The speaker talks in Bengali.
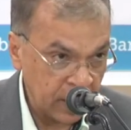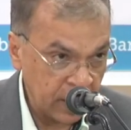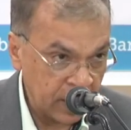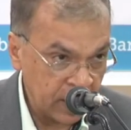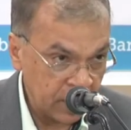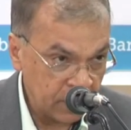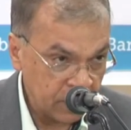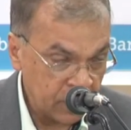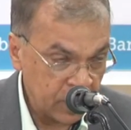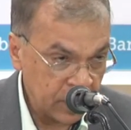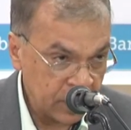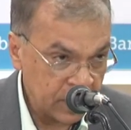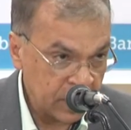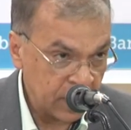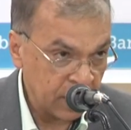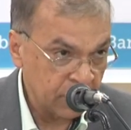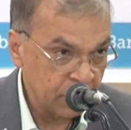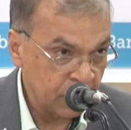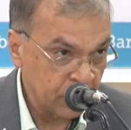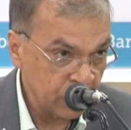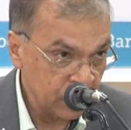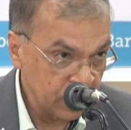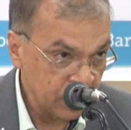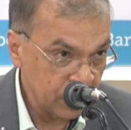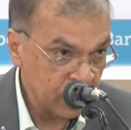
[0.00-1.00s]
কাঠামো আছে
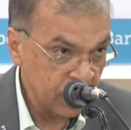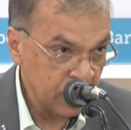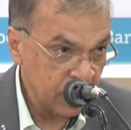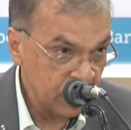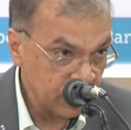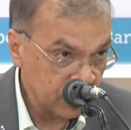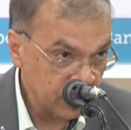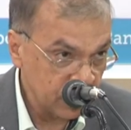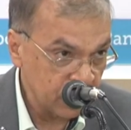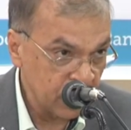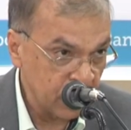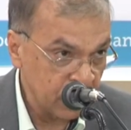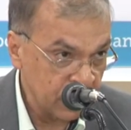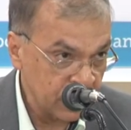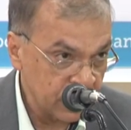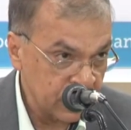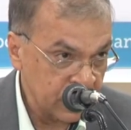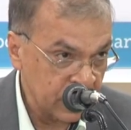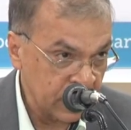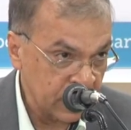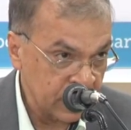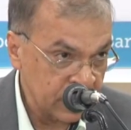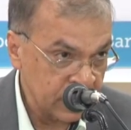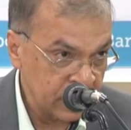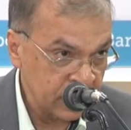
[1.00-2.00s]
আভ্যন্তরীণ নিয়ন্ত্রণ
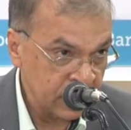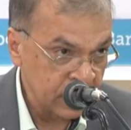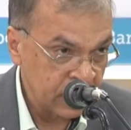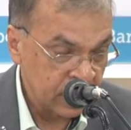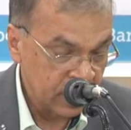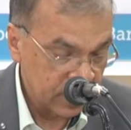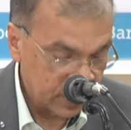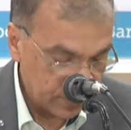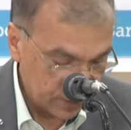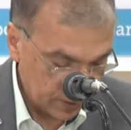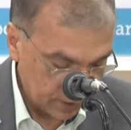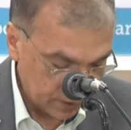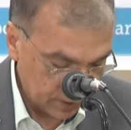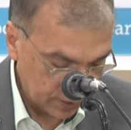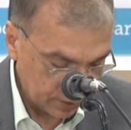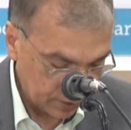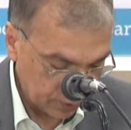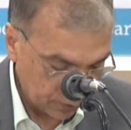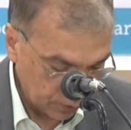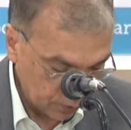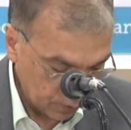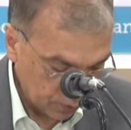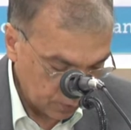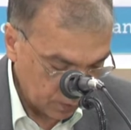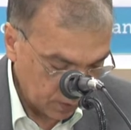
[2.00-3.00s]
ব্যবস্থা আছে সেটি
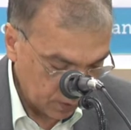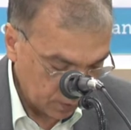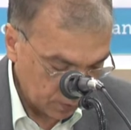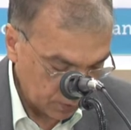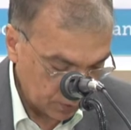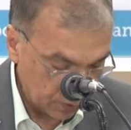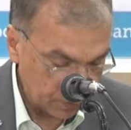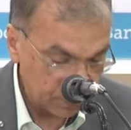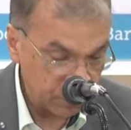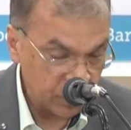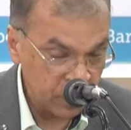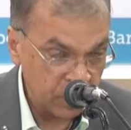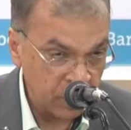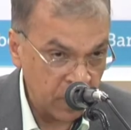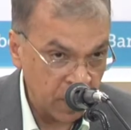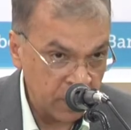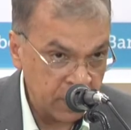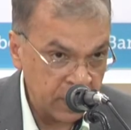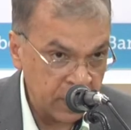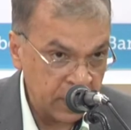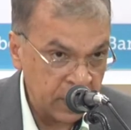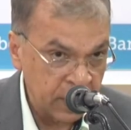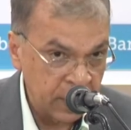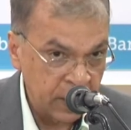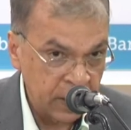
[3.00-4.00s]

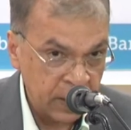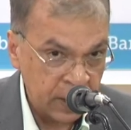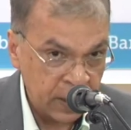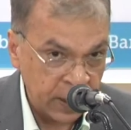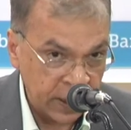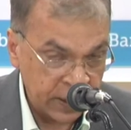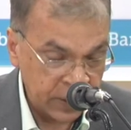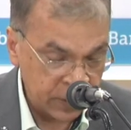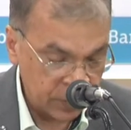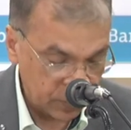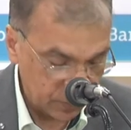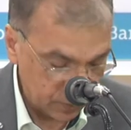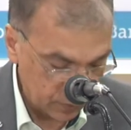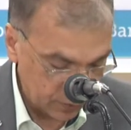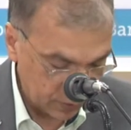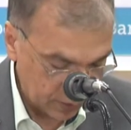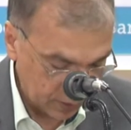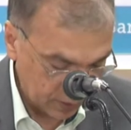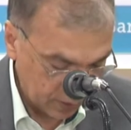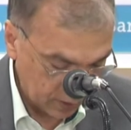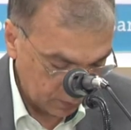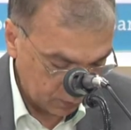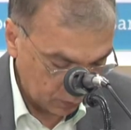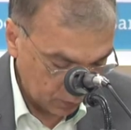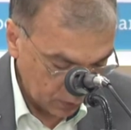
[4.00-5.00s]
সম্পূর্ণভাবে কাজ
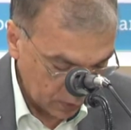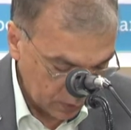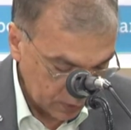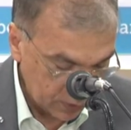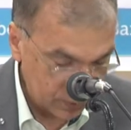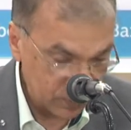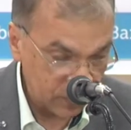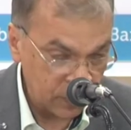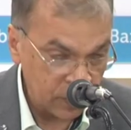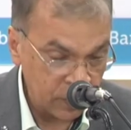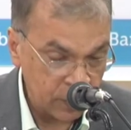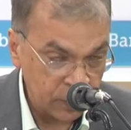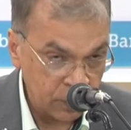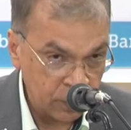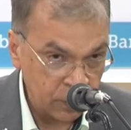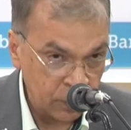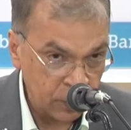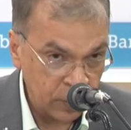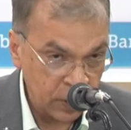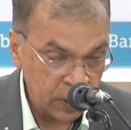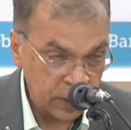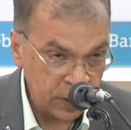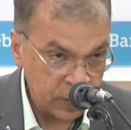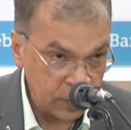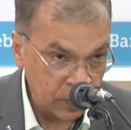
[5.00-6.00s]
করছে না বলেই চল
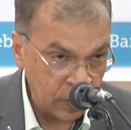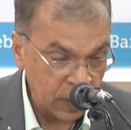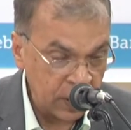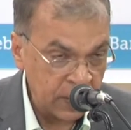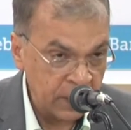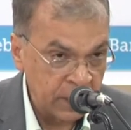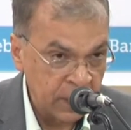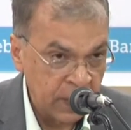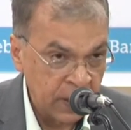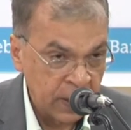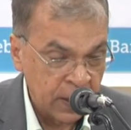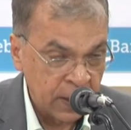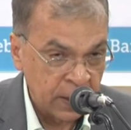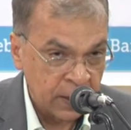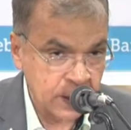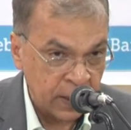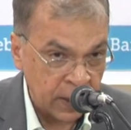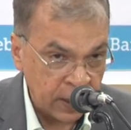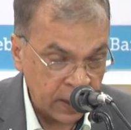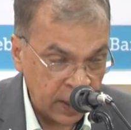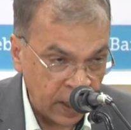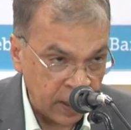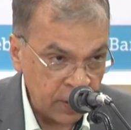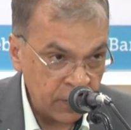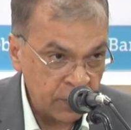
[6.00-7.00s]
বললেই চলে
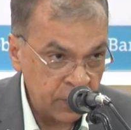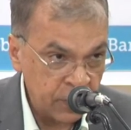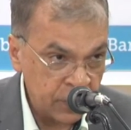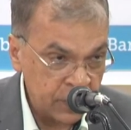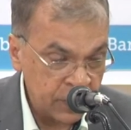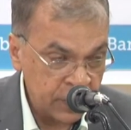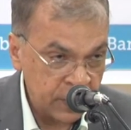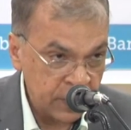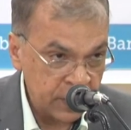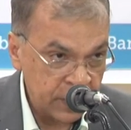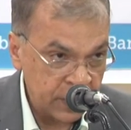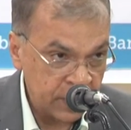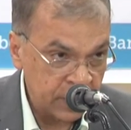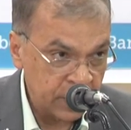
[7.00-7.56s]
তার কারণ হচ্ছে যে